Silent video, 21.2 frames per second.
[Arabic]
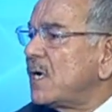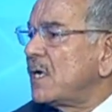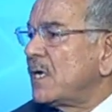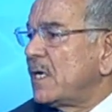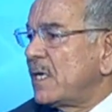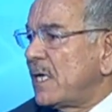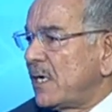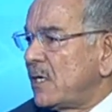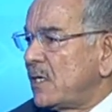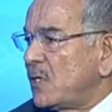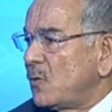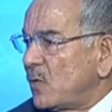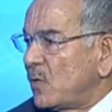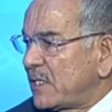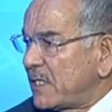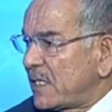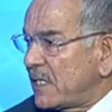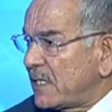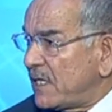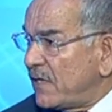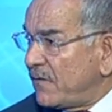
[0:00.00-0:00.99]
يعني وزير
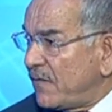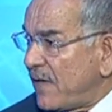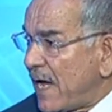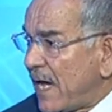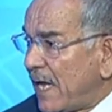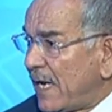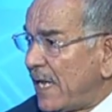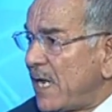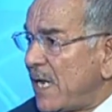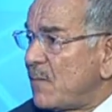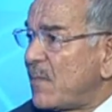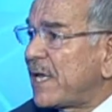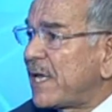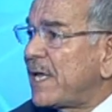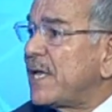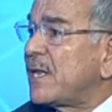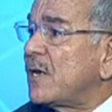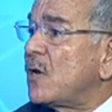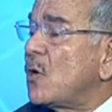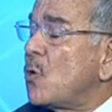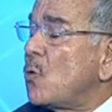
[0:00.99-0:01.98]
الدفاع على
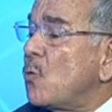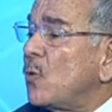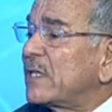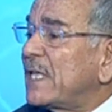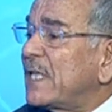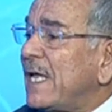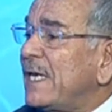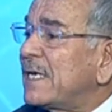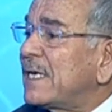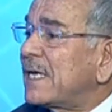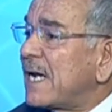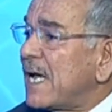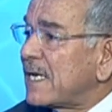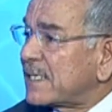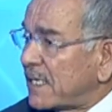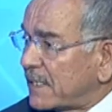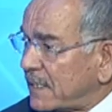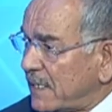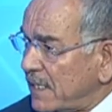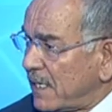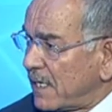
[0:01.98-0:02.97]
المكان وتحريك
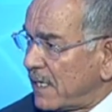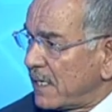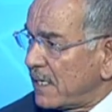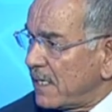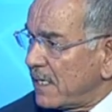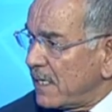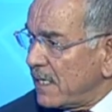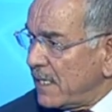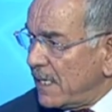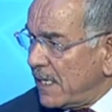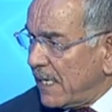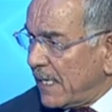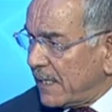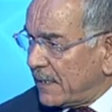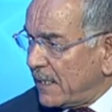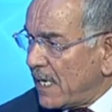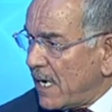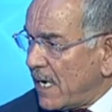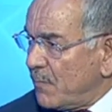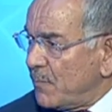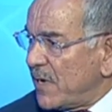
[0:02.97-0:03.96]
الاساطيل
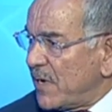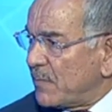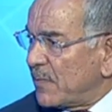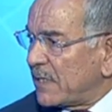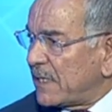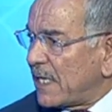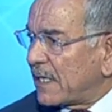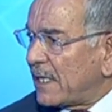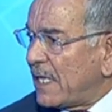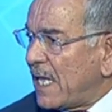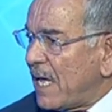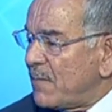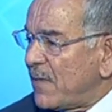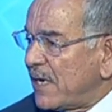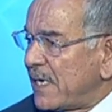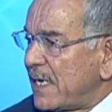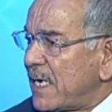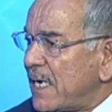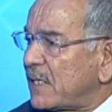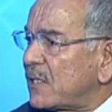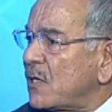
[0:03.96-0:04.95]
للاقتراب من منطقه
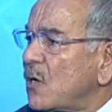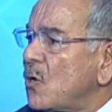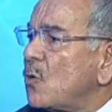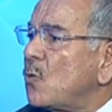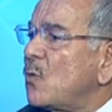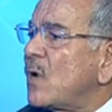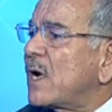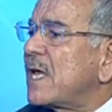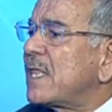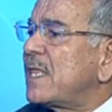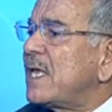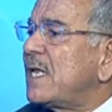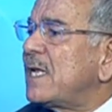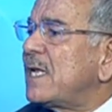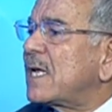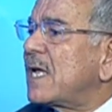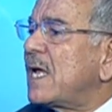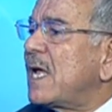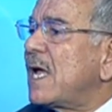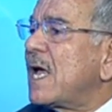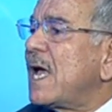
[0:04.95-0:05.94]
العمليات
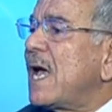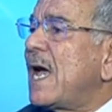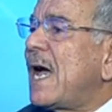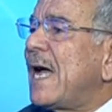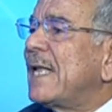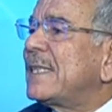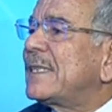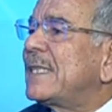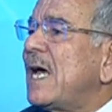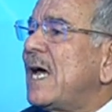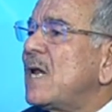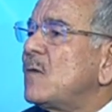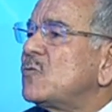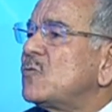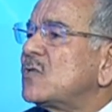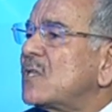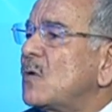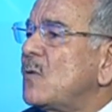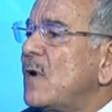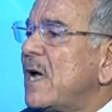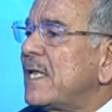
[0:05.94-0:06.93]
وكذلك حتى على
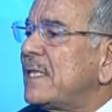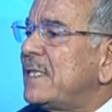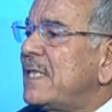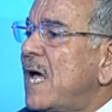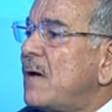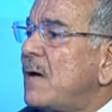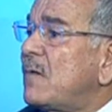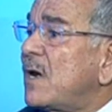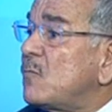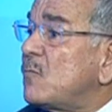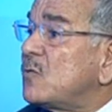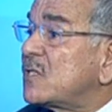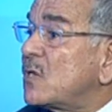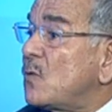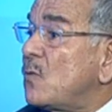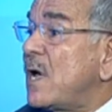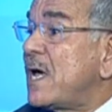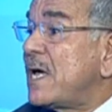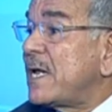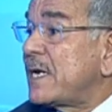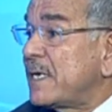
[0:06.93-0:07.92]
مستوى الدعم على
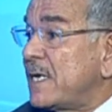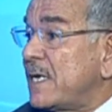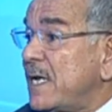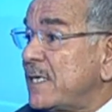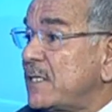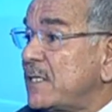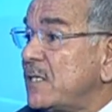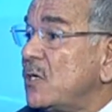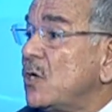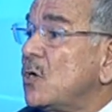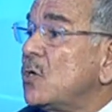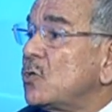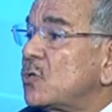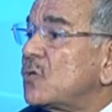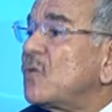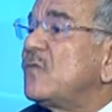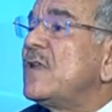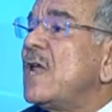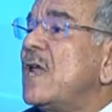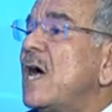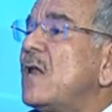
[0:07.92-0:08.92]
مستوى الرئاسي
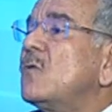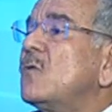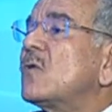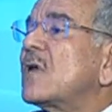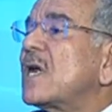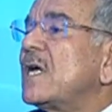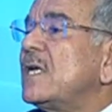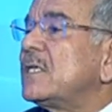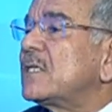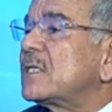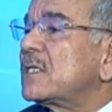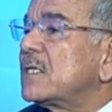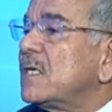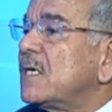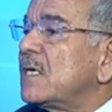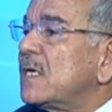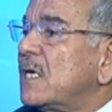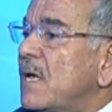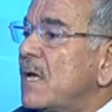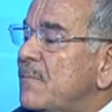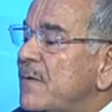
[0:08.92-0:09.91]
شفنا انه رئيس
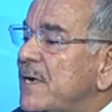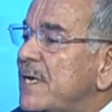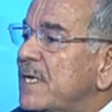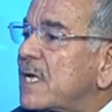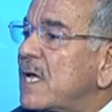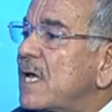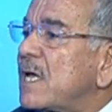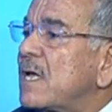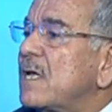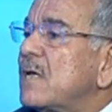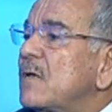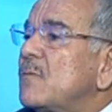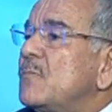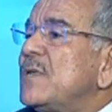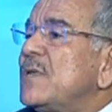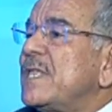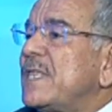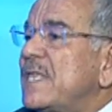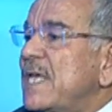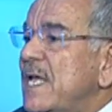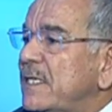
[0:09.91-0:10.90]
امريكا
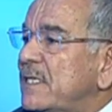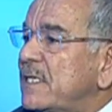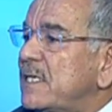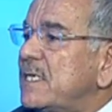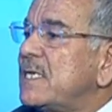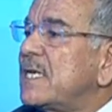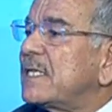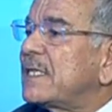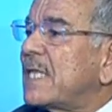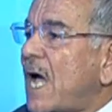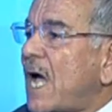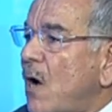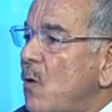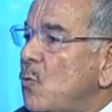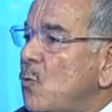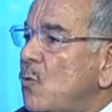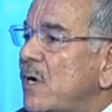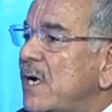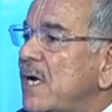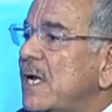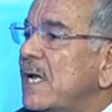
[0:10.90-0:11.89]
بذاته
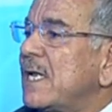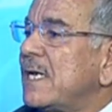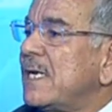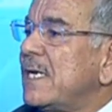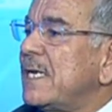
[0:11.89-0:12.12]
يتحول إلى